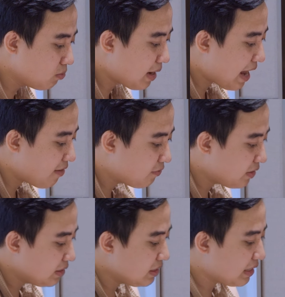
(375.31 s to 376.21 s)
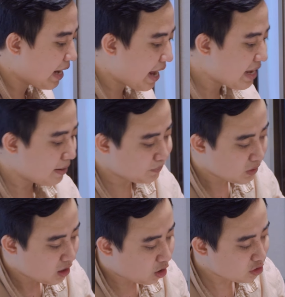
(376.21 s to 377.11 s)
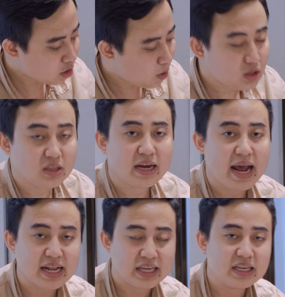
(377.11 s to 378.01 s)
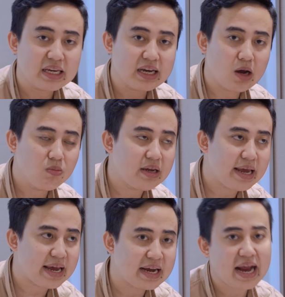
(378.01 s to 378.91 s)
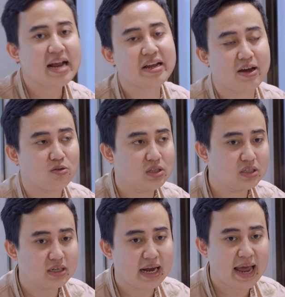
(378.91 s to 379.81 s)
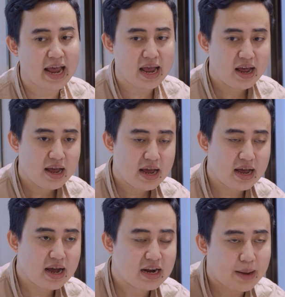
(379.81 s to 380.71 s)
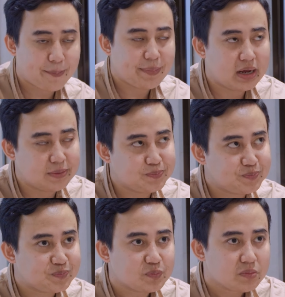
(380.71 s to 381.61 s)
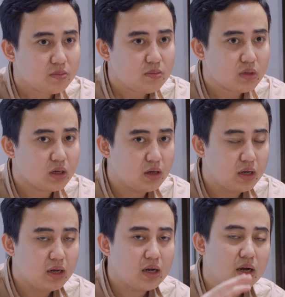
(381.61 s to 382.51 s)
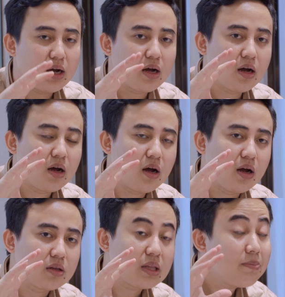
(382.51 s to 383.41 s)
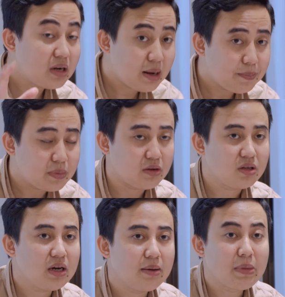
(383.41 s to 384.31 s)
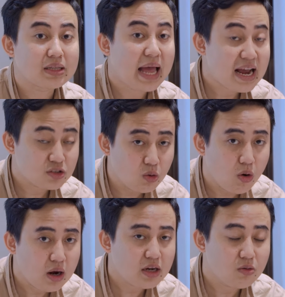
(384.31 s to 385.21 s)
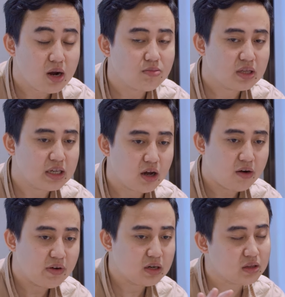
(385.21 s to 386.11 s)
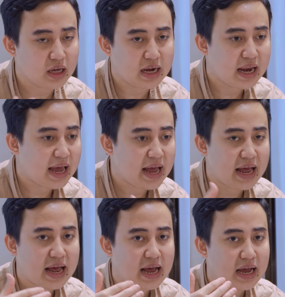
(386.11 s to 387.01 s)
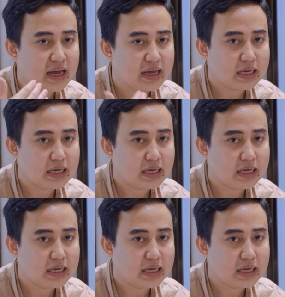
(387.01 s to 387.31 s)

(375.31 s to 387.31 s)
chung là với những cái um, con robot như thế này thì những cái công nghệ khác kiểu như là uh, gặp um, uh, tâm cấp kiểu như là bậc thang xuống á, đúng không thì nó vẫn có thể là